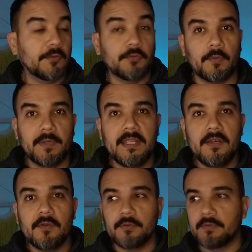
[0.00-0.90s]
a tus
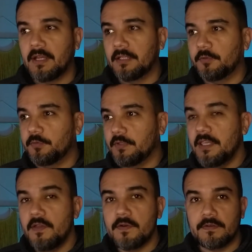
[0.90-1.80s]
sobrinos, a tus
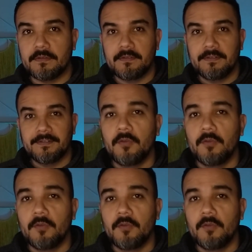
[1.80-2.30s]
hijos.